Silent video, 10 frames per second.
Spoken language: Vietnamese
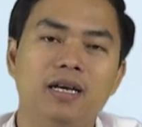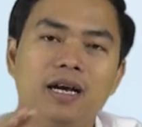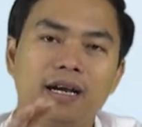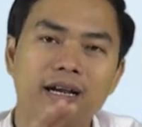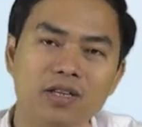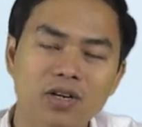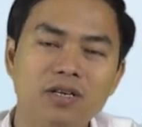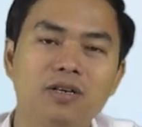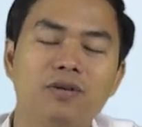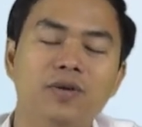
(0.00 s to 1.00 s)
à, cách
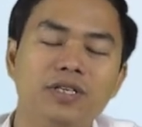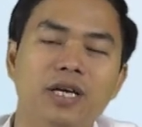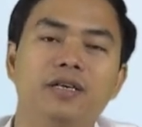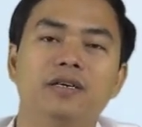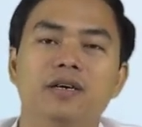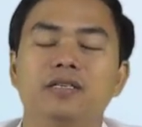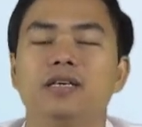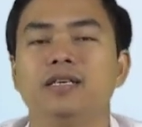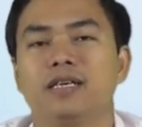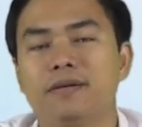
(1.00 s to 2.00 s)
thức quy trình hướng
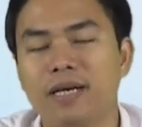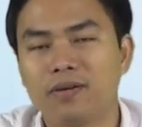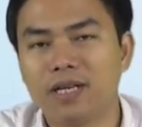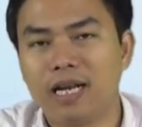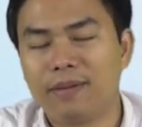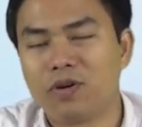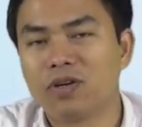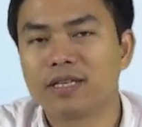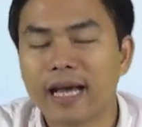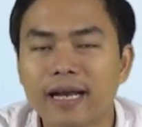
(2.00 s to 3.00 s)
dẫn để các bạn có thể làm
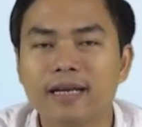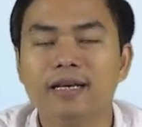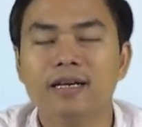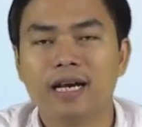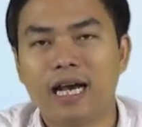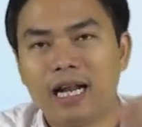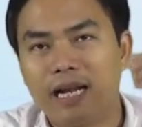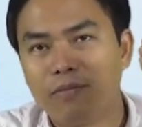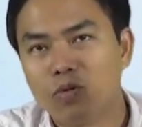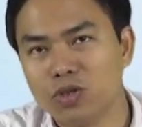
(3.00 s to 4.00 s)
content hay là
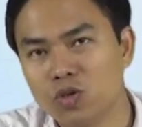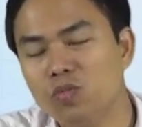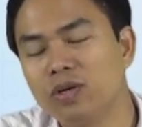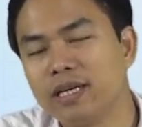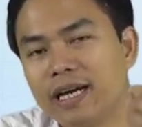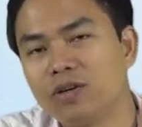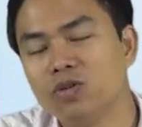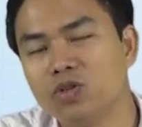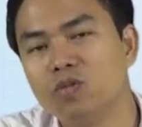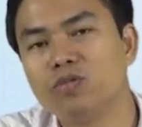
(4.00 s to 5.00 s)
làm nội dung hay đăng
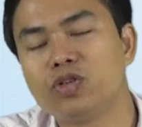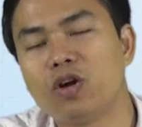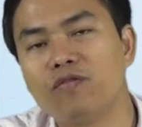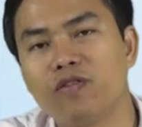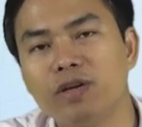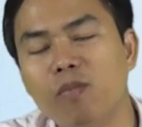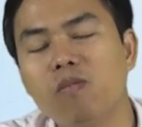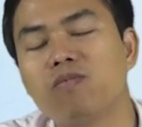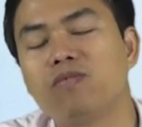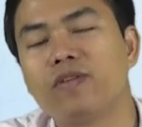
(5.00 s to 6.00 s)
nội dung cho
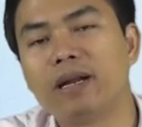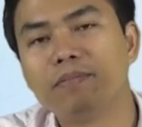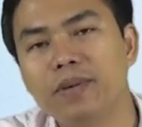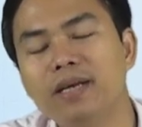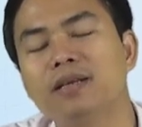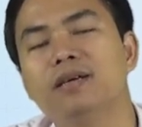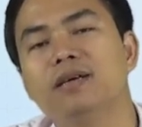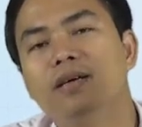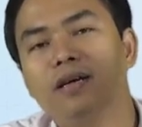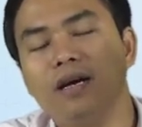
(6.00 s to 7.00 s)
facebook fanpage
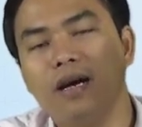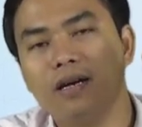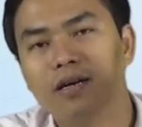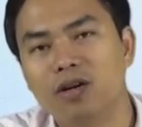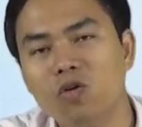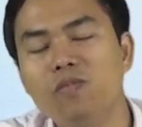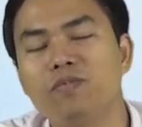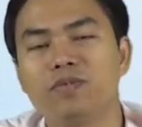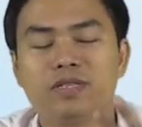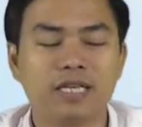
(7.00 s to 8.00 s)
à,
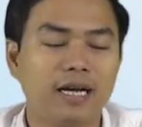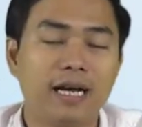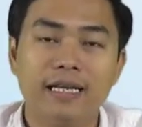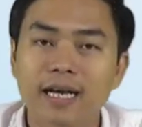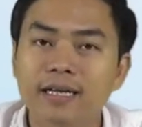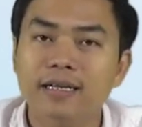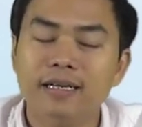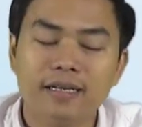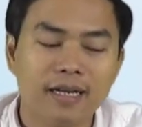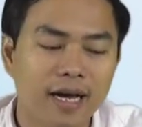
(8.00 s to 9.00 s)
group trang cá nhân
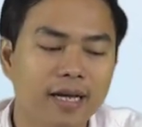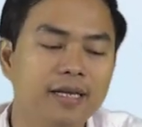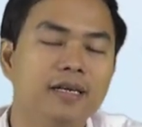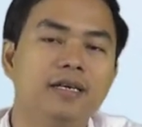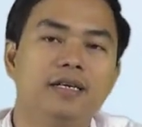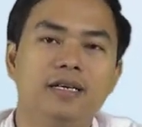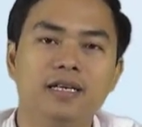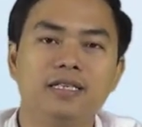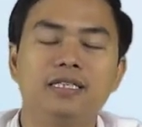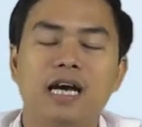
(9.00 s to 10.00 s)
Đấy
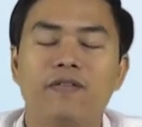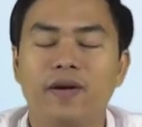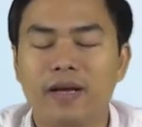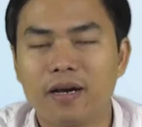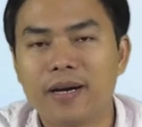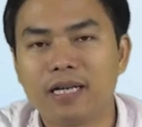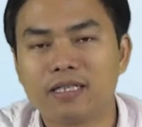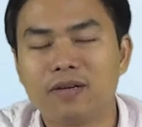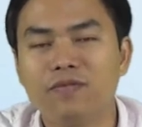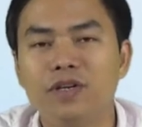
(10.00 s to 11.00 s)
xin chào và hẹn gặp lại các bạn
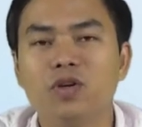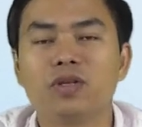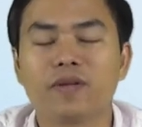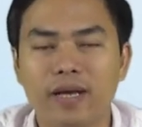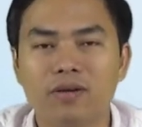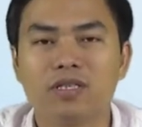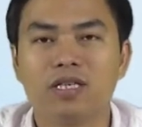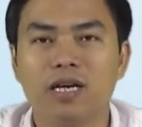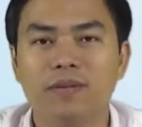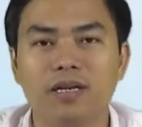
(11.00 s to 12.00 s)
trong video tiếp theo
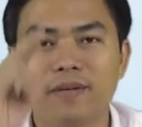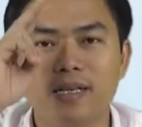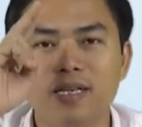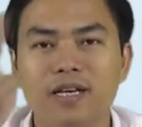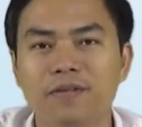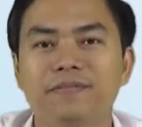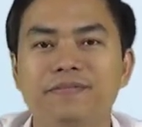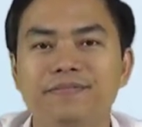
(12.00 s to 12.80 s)
xin cảm ơn các bạn rất nhiều